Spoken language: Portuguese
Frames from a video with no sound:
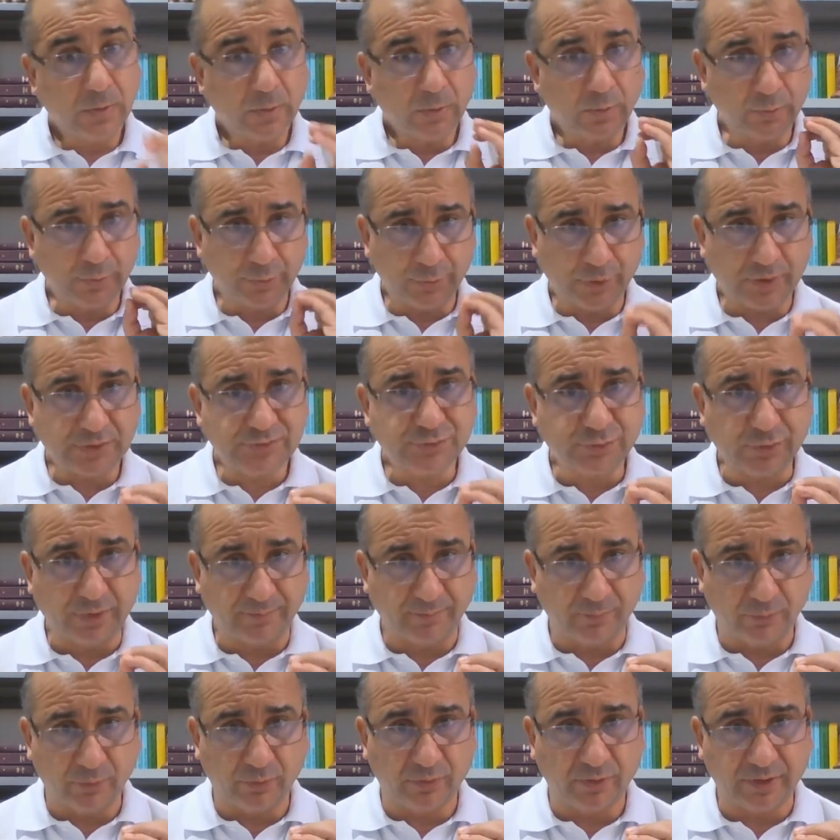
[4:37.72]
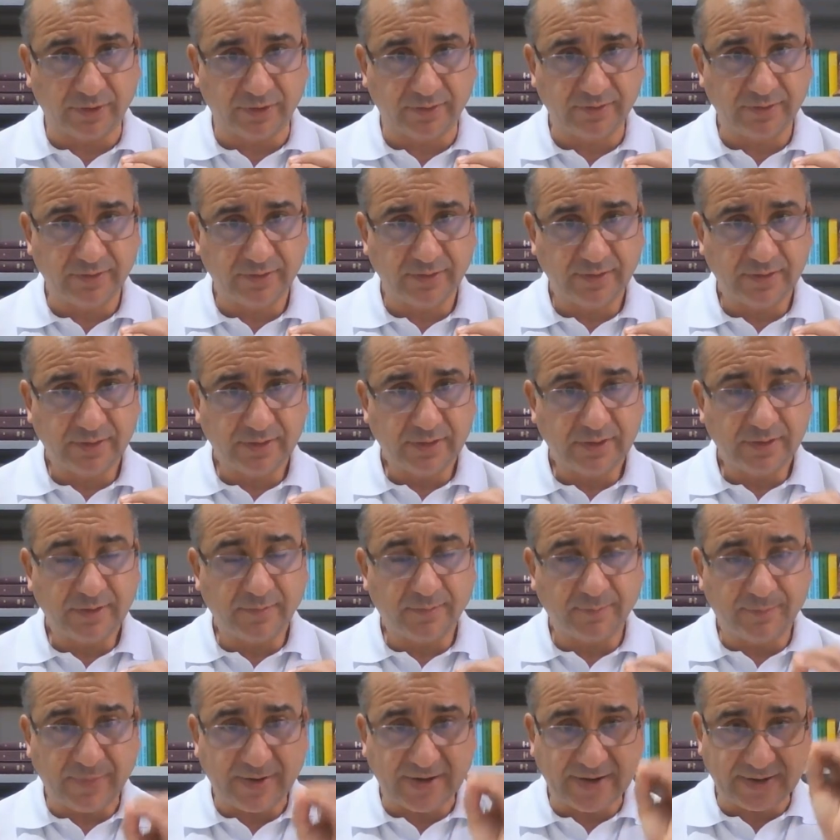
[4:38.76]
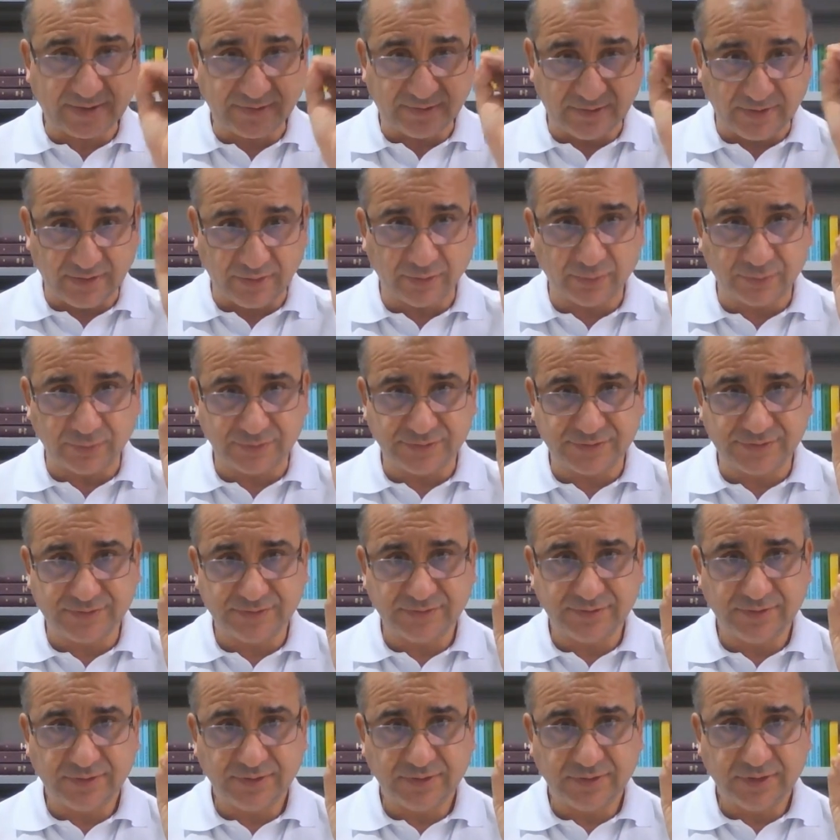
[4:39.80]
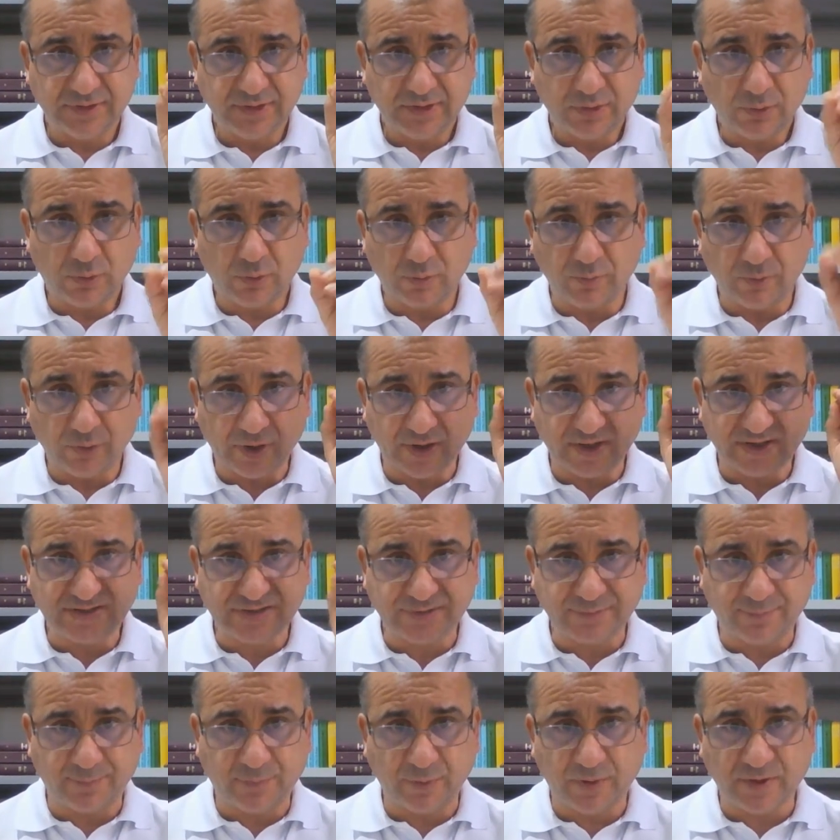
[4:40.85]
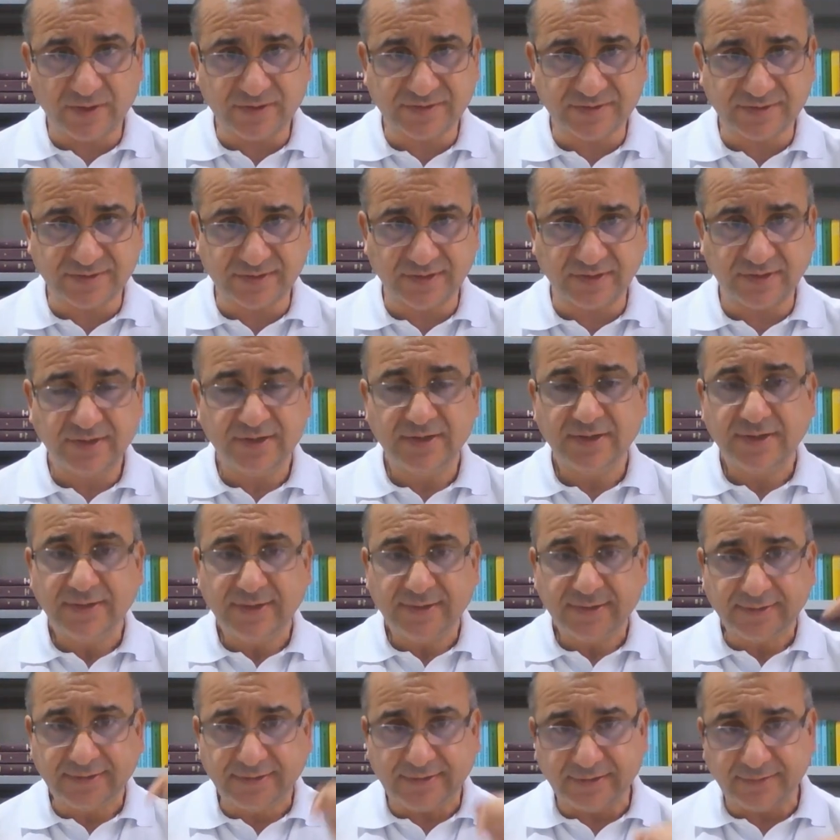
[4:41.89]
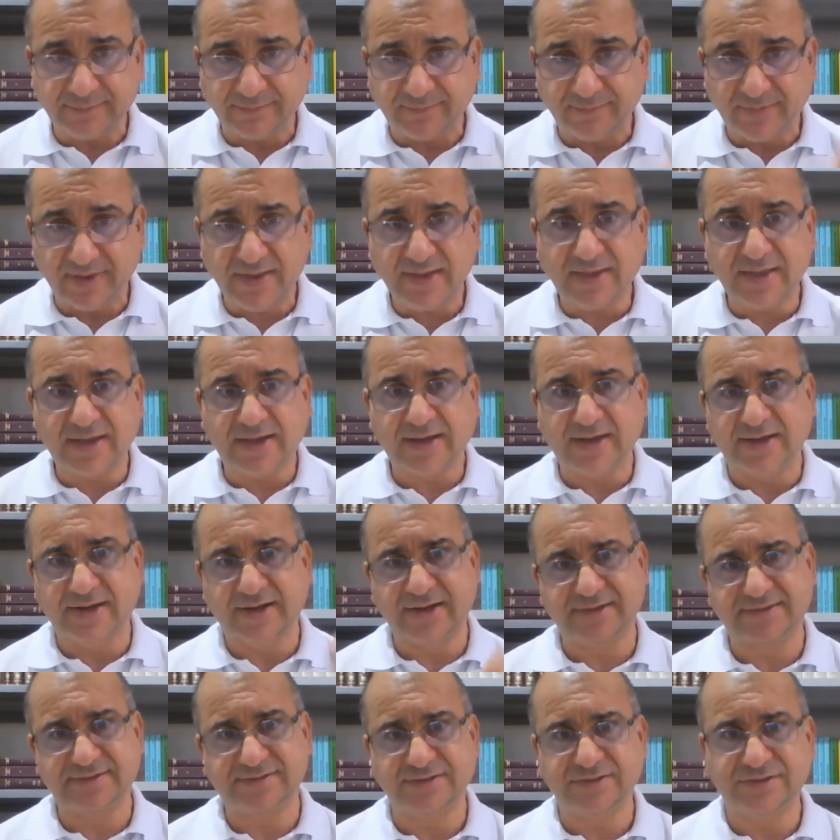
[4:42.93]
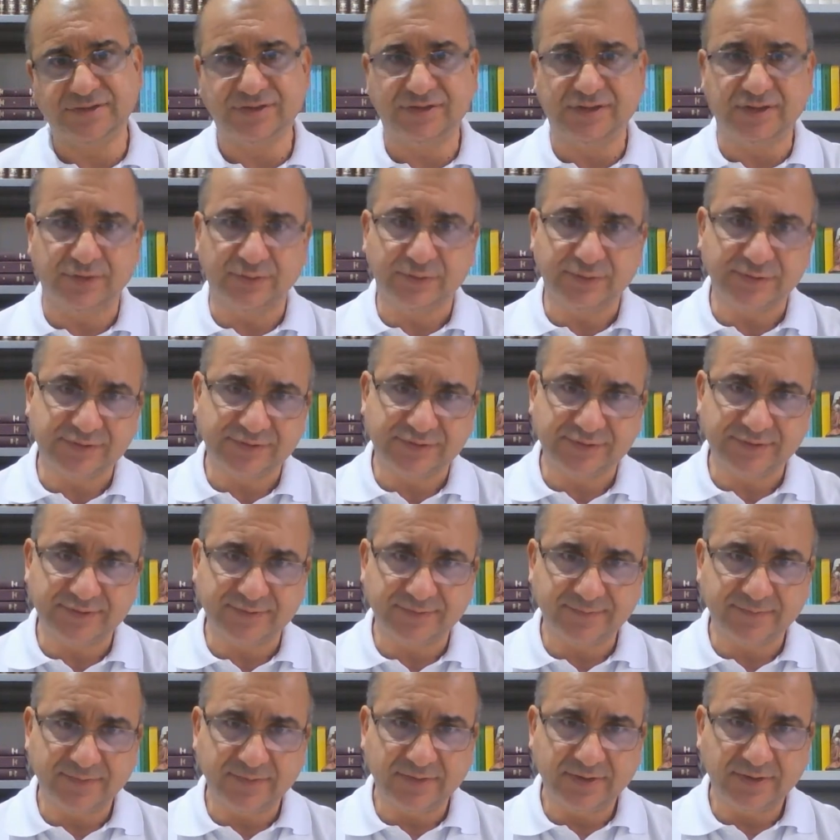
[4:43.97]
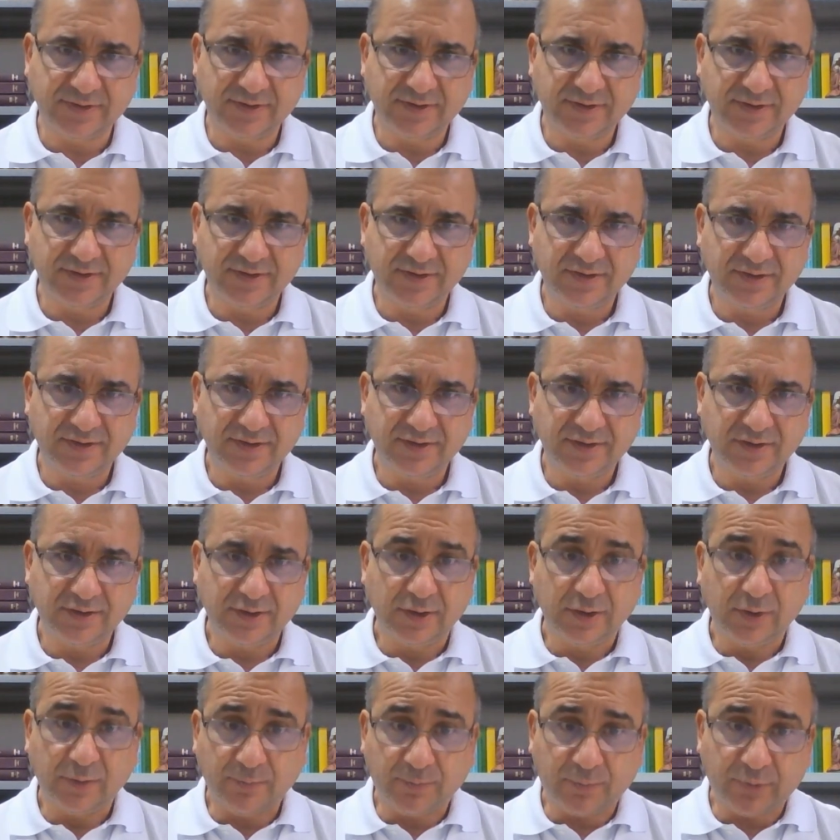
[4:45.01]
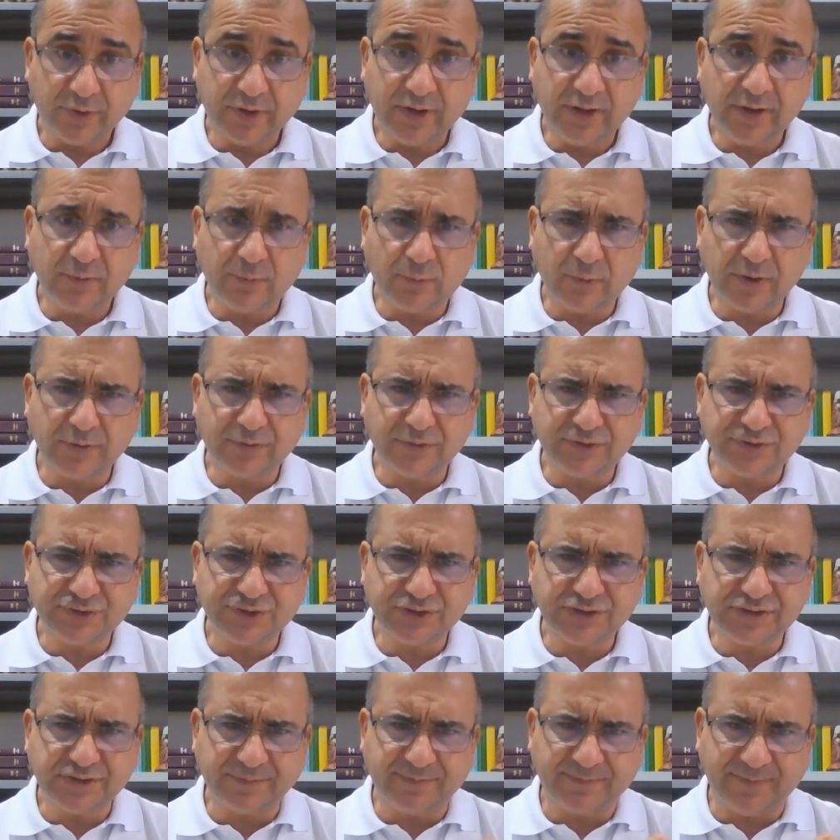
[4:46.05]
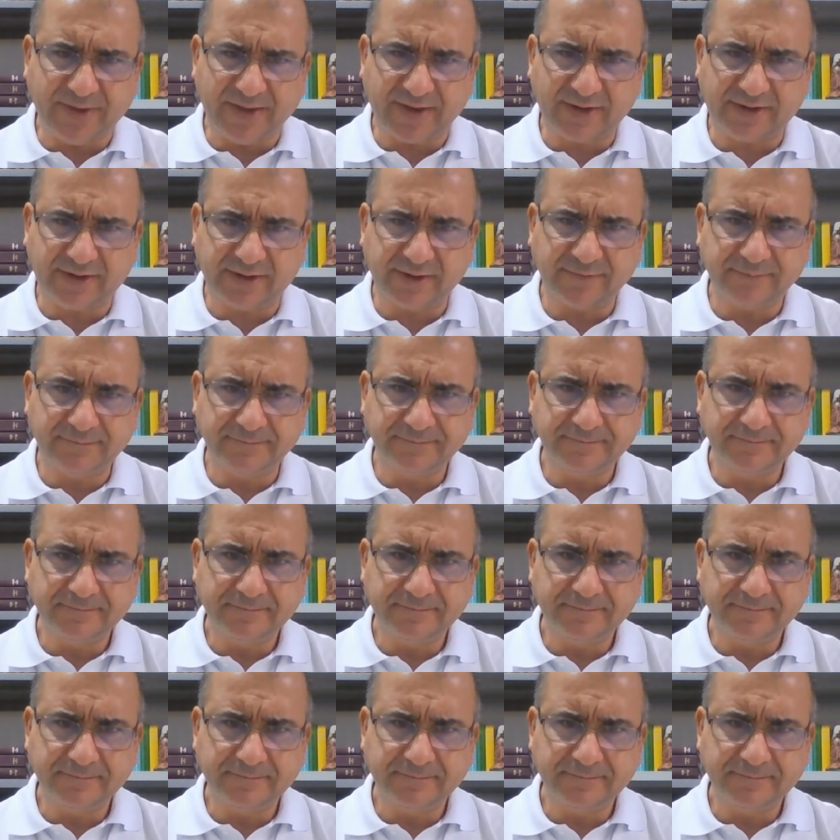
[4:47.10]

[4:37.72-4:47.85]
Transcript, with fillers: O nosso amor para Deus, como resposta, também é graça de Deus. Porém, quando a gente peca,